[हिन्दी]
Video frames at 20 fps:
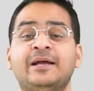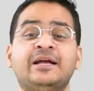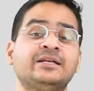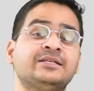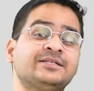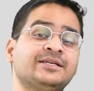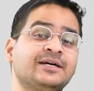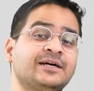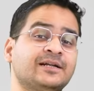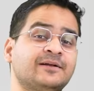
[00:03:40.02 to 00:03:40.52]

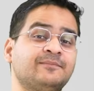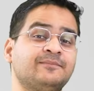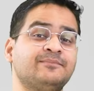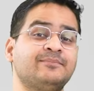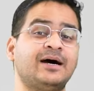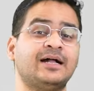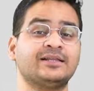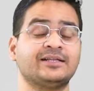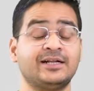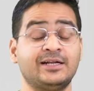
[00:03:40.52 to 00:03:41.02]
पैकेज की अगर हम
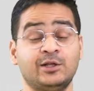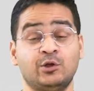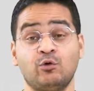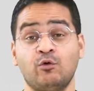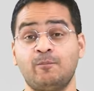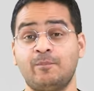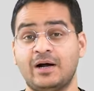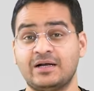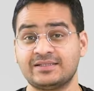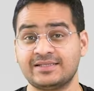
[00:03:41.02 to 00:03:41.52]
बात करें तो
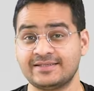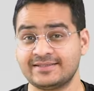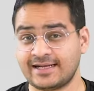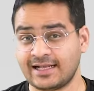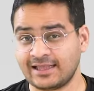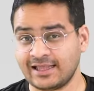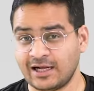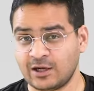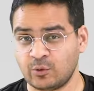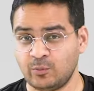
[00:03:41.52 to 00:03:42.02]
पांच से
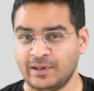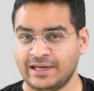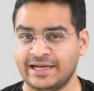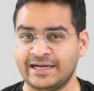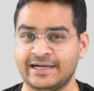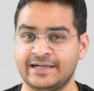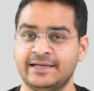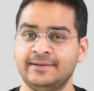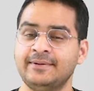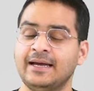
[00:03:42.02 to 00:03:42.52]
सात लाख रुपए के
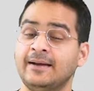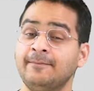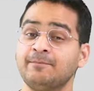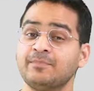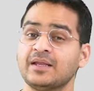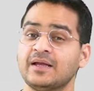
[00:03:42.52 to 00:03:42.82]
करीब है